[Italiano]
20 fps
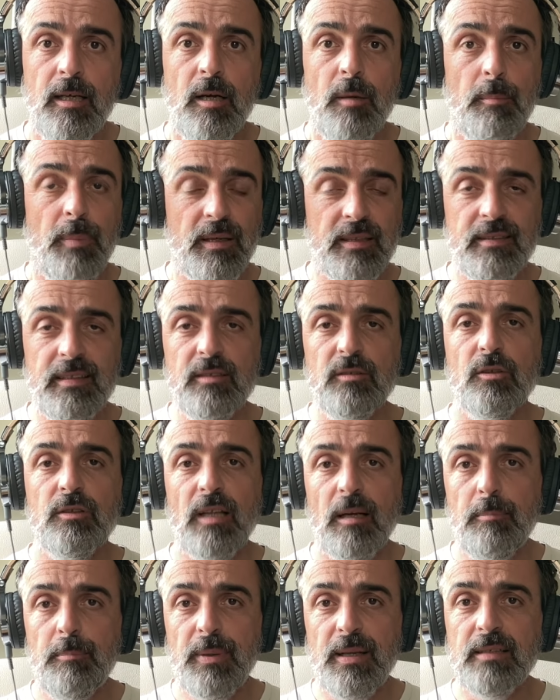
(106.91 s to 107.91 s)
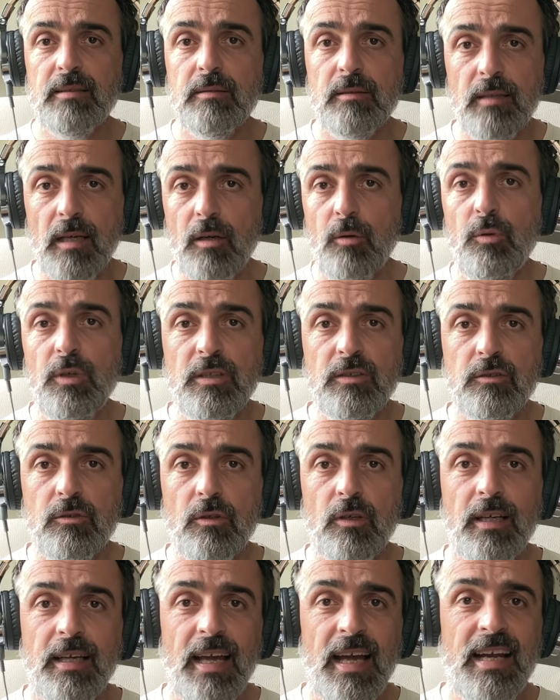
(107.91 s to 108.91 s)
Partendo dal prezzo di
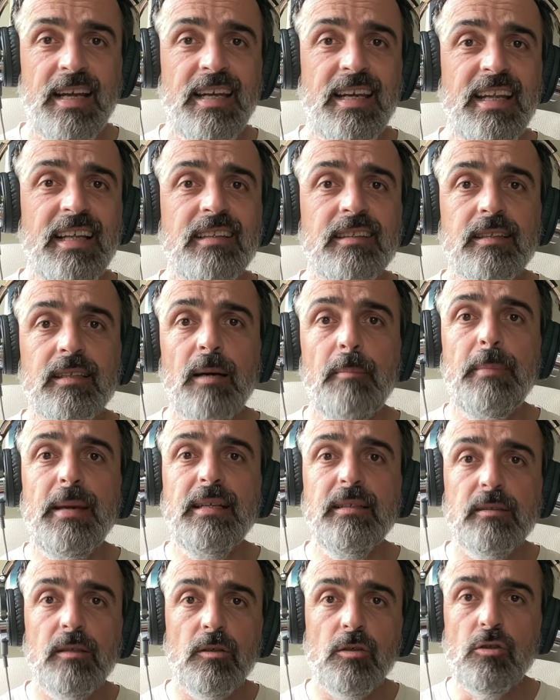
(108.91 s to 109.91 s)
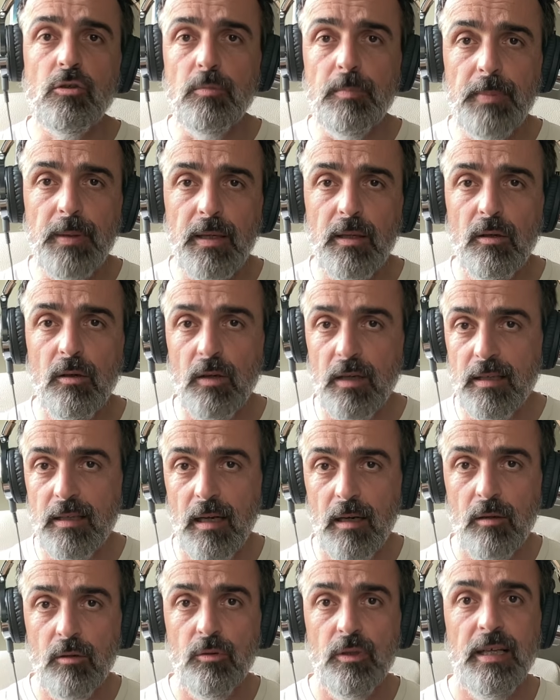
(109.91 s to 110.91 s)
acquisto che è nettamente superiore, in
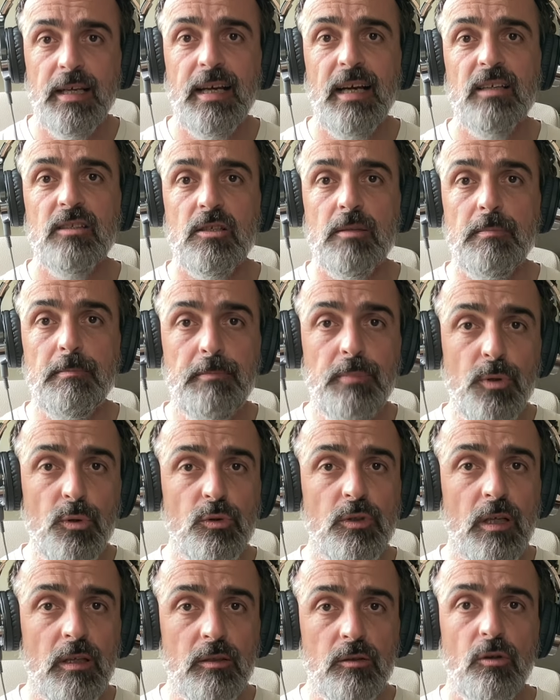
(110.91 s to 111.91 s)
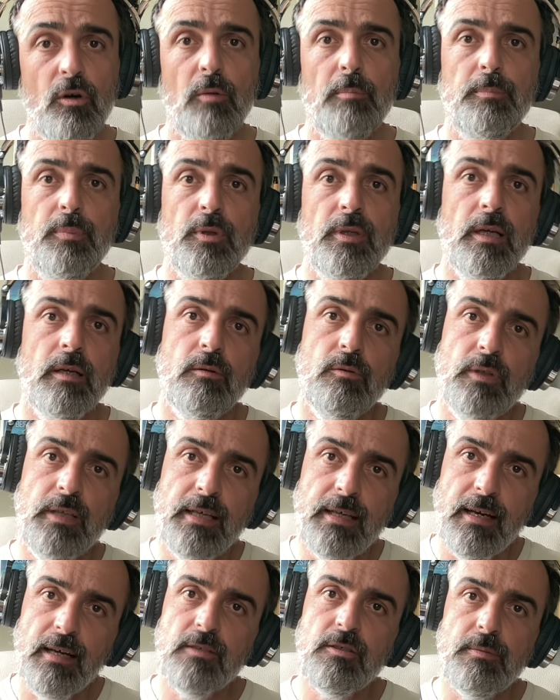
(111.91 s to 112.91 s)
alcuni casi più del doppio, in alcuni
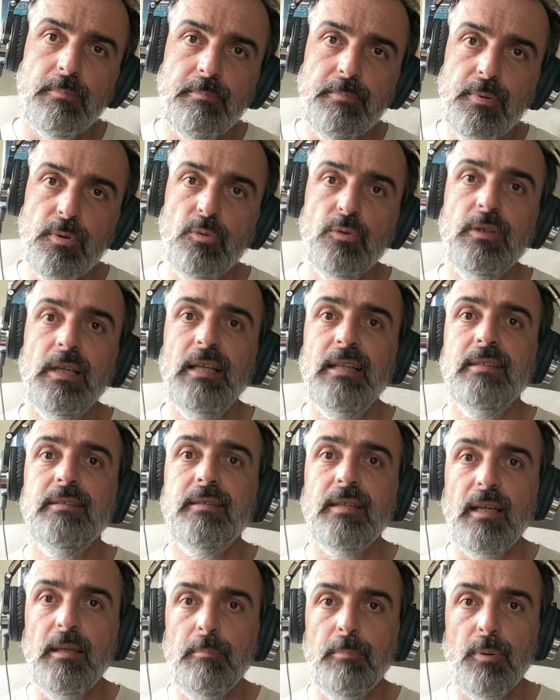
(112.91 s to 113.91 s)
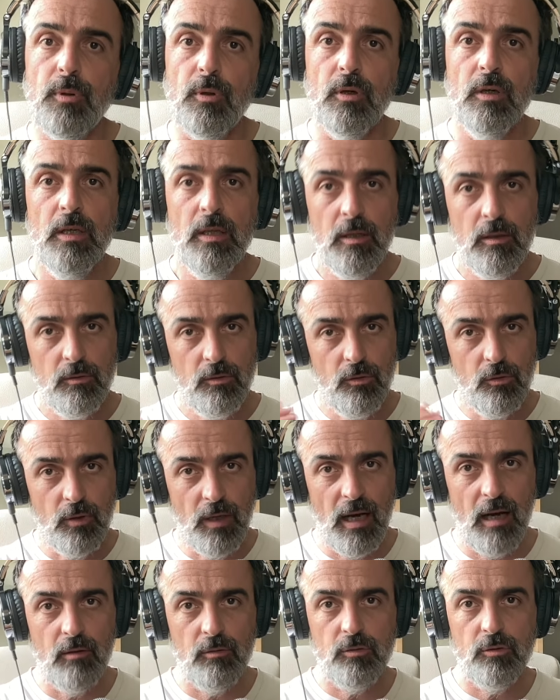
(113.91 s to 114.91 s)
casi più del triplo di
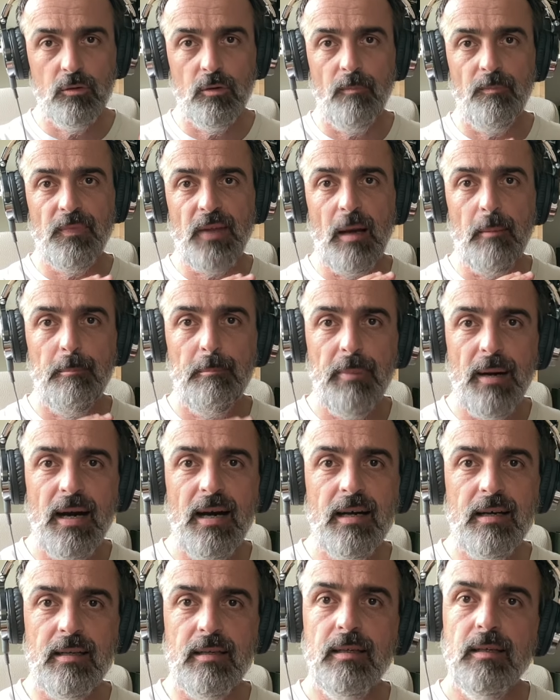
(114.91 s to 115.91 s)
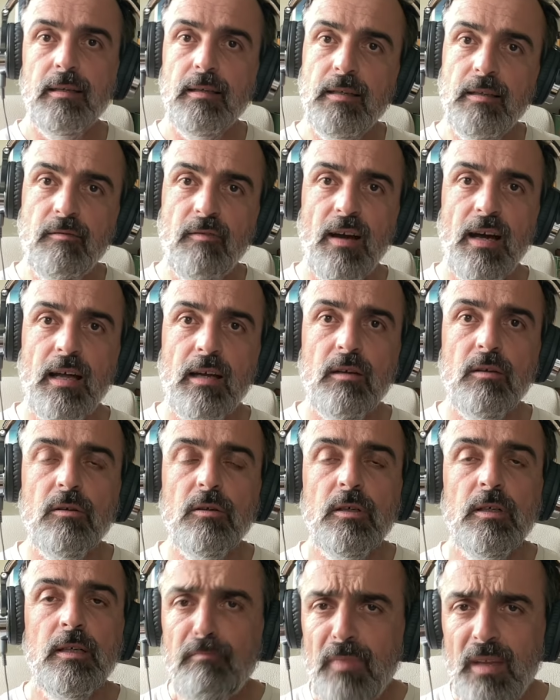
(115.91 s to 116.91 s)
un'auto a pari
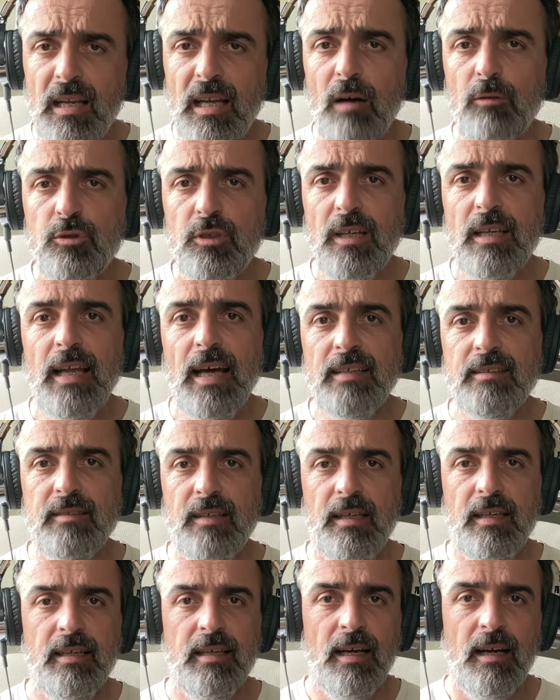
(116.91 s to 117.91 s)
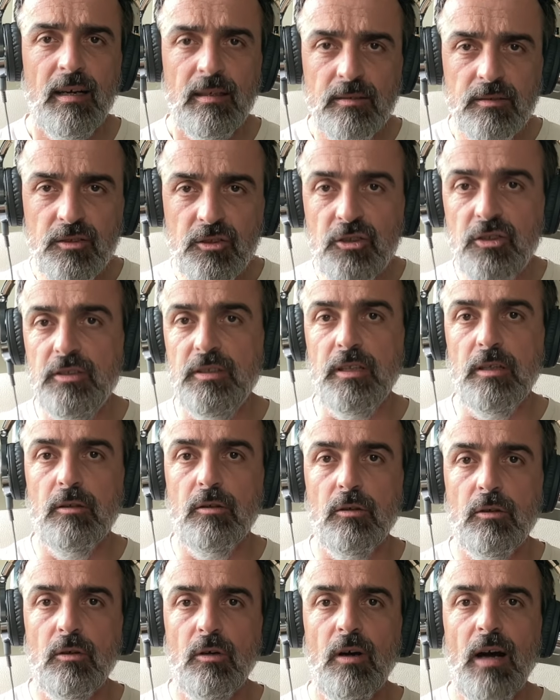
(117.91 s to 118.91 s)
livello, l'auto elettrica ci
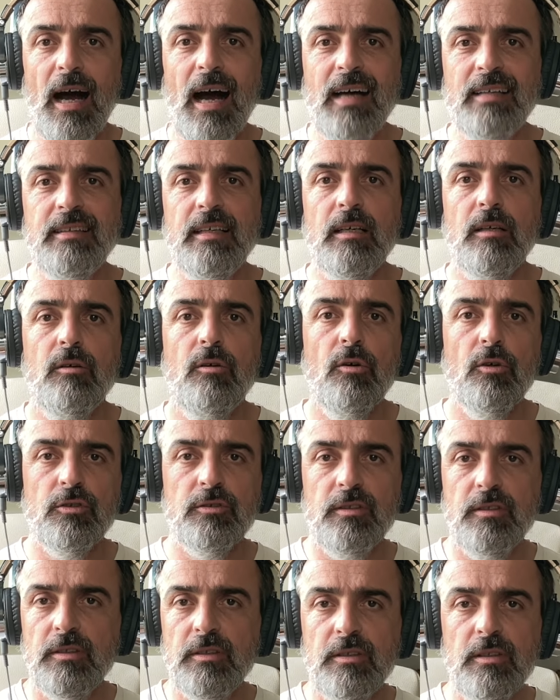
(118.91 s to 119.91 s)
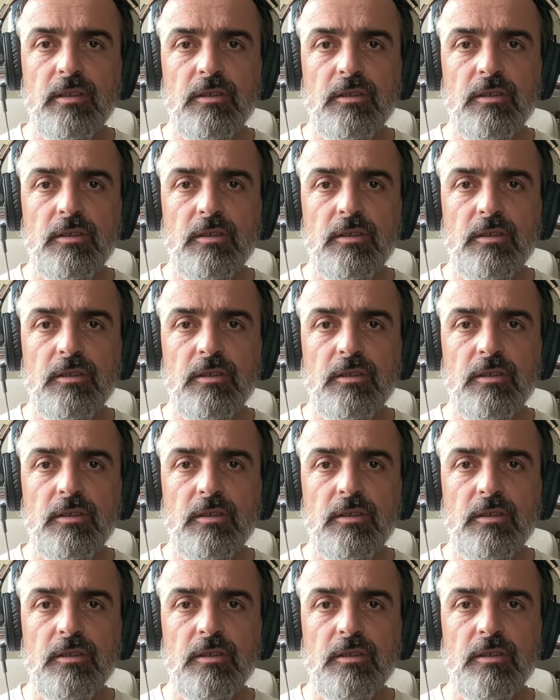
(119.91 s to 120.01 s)
dicono ha dei costi di